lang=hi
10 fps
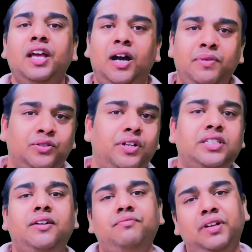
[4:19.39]
हमें थोड़ा
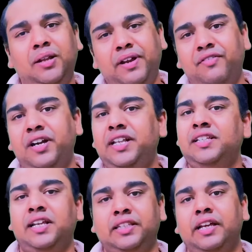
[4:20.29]
सा मतलब एडवांटेज
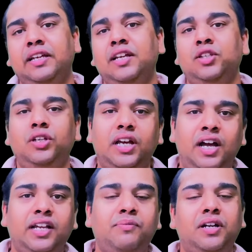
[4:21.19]
रहता है तो
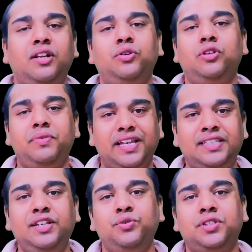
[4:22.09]
यहाँ के बटन को तो हम
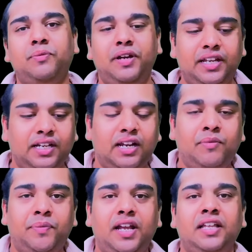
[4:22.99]
कैसे यूज कर पाएंगे अगर हम
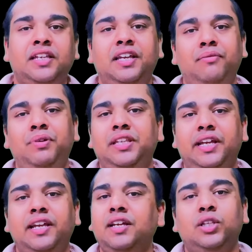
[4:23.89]
अपने हाथ की ग्रिप भी देखें